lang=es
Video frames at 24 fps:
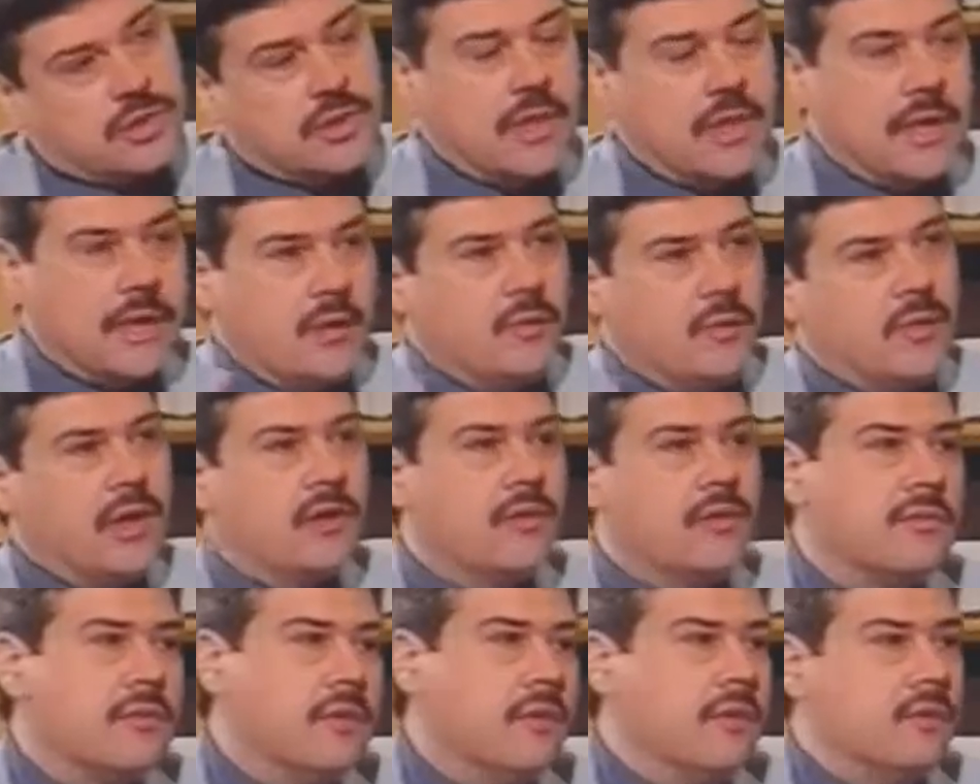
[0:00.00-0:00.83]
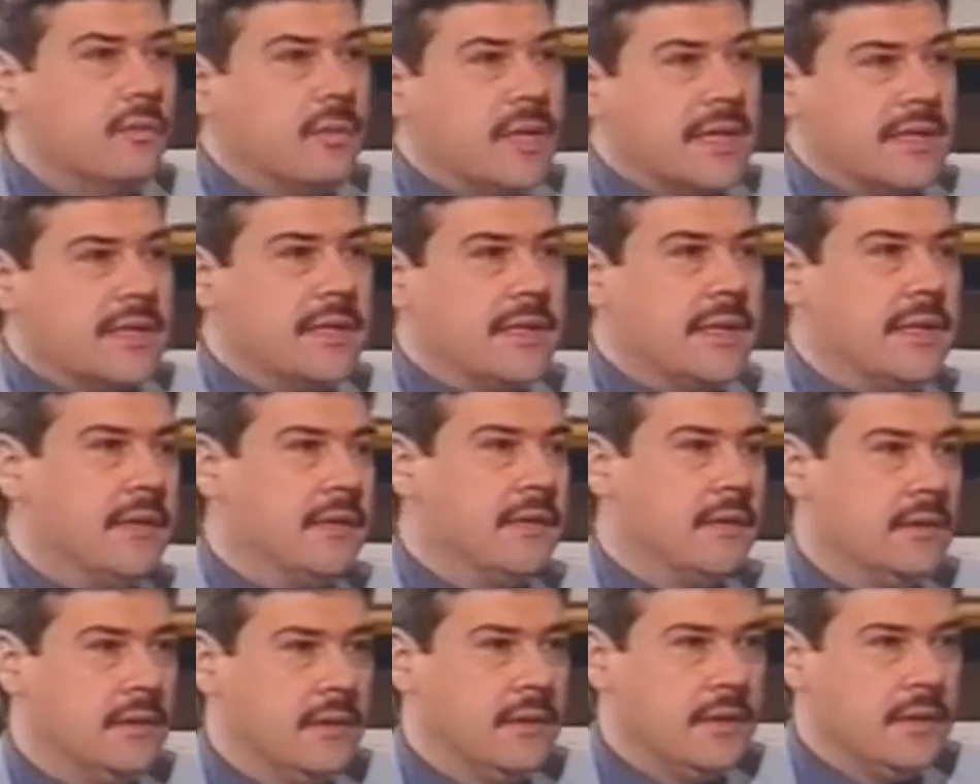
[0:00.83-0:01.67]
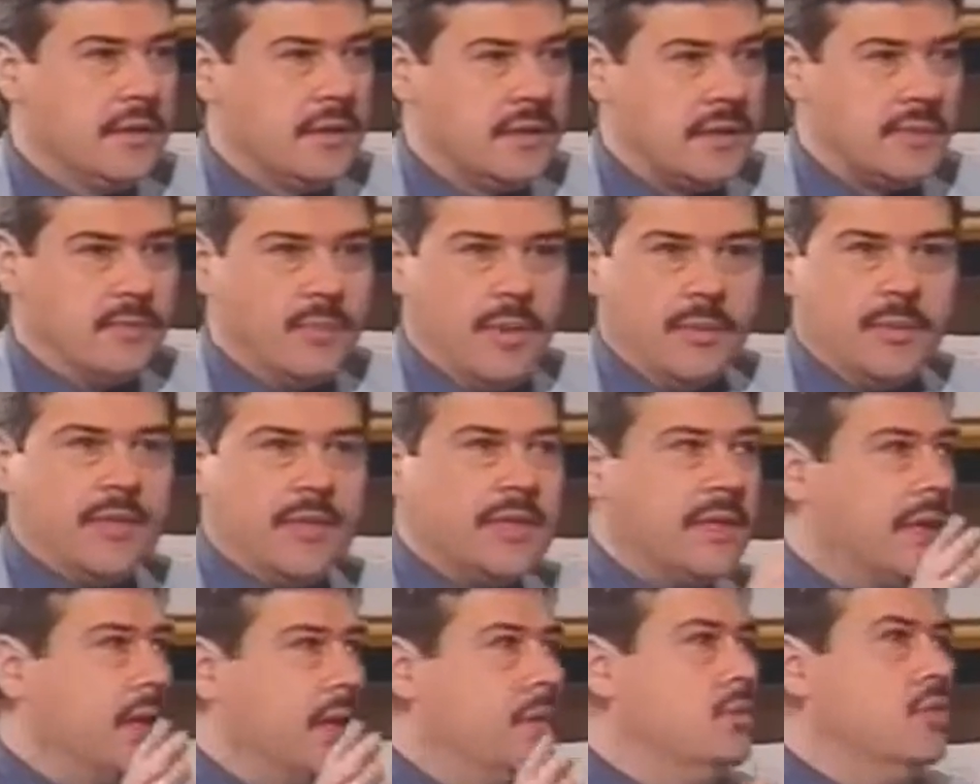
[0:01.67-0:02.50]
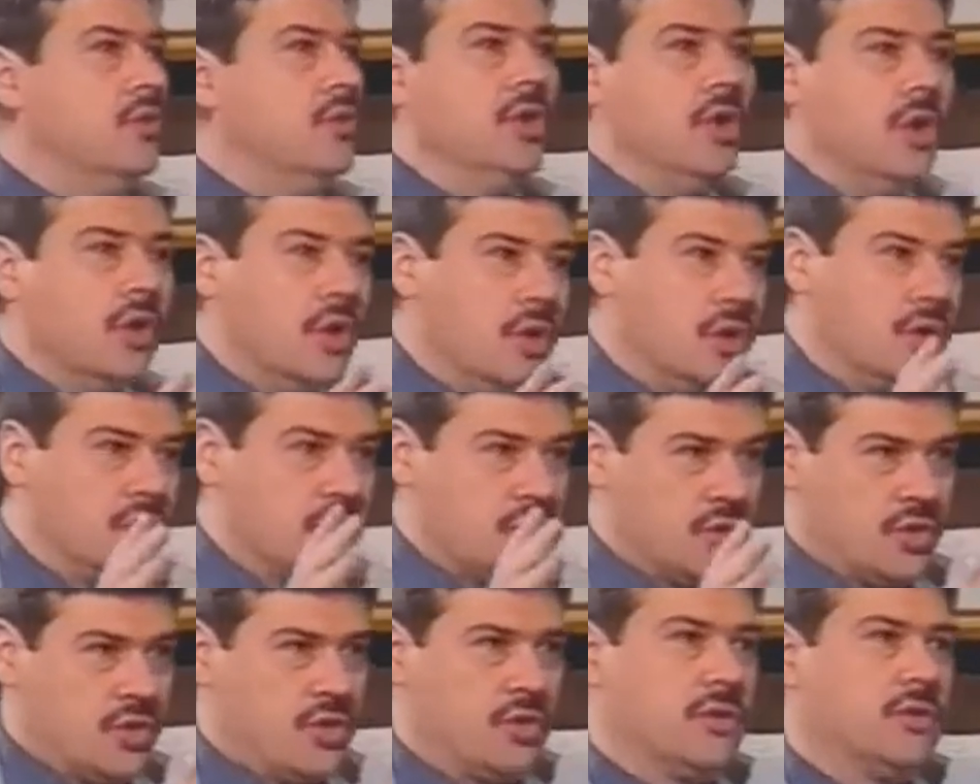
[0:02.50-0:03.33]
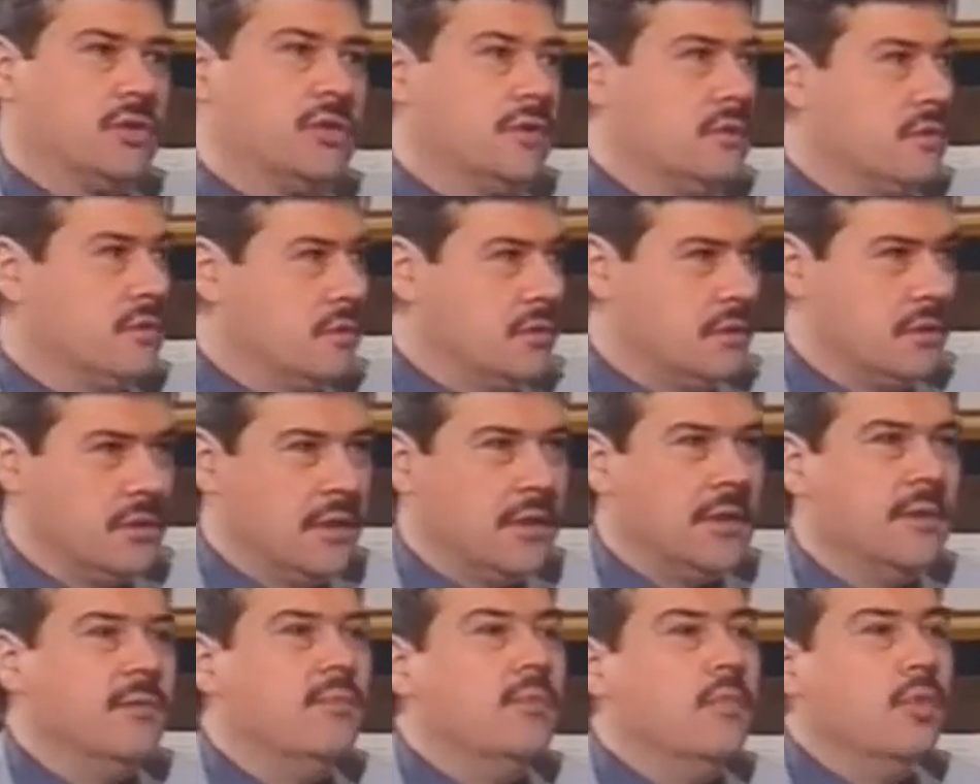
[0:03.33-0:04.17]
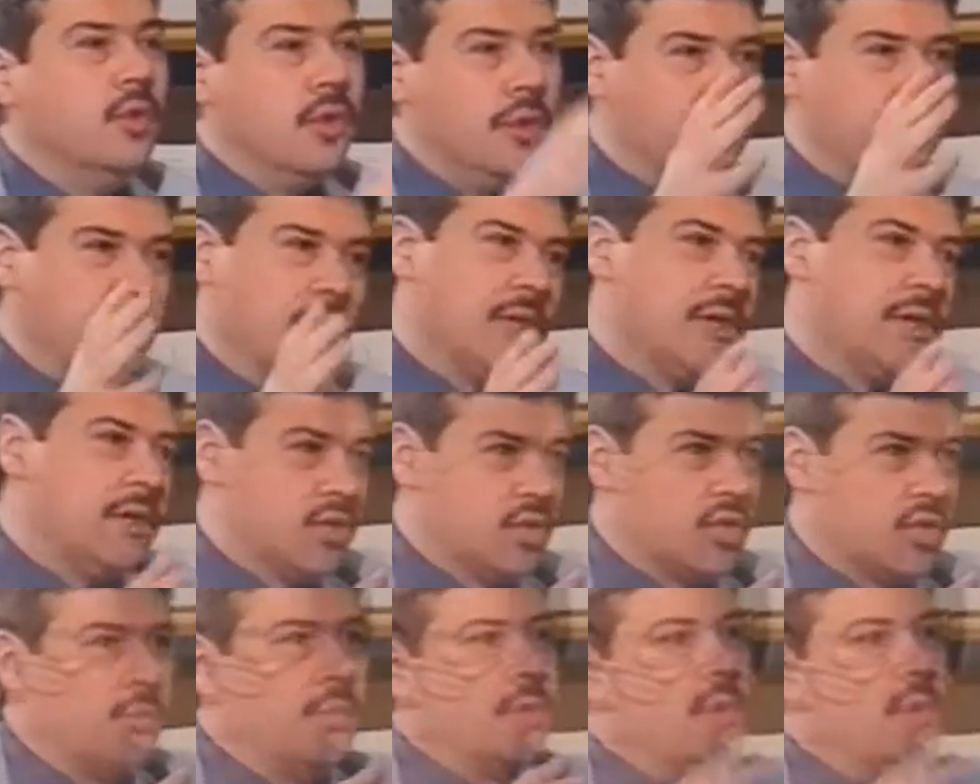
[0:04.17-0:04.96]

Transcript: entrar en una noción más de simplemente de un Dios eh, muy poderoso,